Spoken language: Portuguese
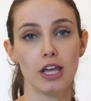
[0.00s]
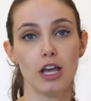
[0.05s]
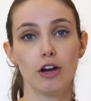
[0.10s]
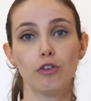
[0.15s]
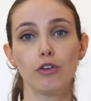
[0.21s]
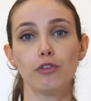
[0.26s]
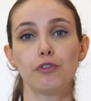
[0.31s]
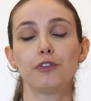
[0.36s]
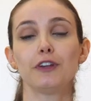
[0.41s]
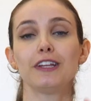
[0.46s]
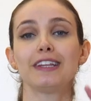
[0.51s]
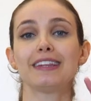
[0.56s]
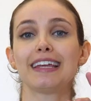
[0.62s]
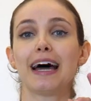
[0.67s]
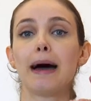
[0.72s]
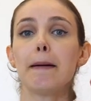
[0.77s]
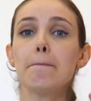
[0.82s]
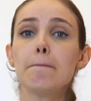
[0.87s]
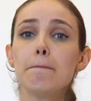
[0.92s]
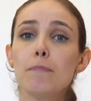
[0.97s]
eu vou
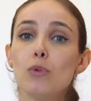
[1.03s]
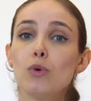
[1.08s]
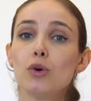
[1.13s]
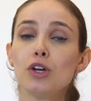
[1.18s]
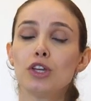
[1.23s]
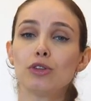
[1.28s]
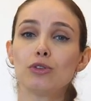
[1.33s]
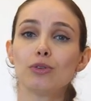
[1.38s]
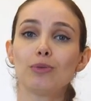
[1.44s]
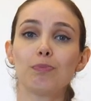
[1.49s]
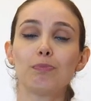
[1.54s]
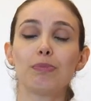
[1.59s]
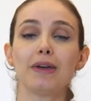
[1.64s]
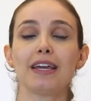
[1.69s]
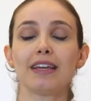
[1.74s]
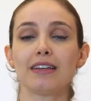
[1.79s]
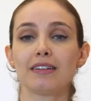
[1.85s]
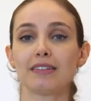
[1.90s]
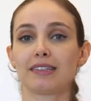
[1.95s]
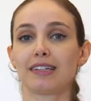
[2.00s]
fritar muito
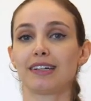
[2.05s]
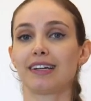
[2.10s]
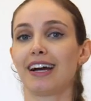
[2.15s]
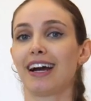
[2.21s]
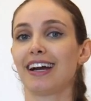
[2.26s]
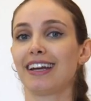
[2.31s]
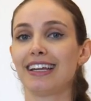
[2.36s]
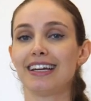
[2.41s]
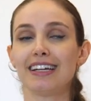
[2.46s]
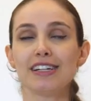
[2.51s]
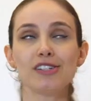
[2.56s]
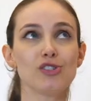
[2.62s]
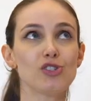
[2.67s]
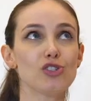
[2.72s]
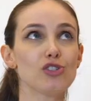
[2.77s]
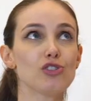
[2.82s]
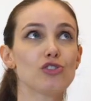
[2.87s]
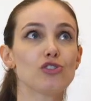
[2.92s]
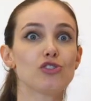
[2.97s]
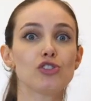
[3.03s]
bem essa carne
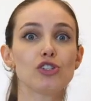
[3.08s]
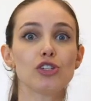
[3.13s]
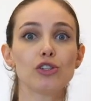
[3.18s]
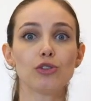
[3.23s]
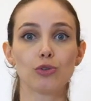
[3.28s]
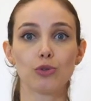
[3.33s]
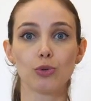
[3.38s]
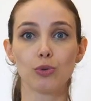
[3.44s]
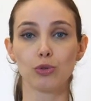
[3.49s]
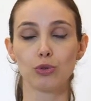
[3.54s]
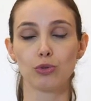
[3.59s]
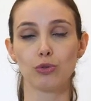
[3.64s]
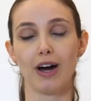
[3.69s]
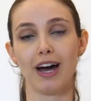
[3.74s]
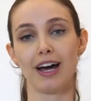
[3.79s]
antes de tudo,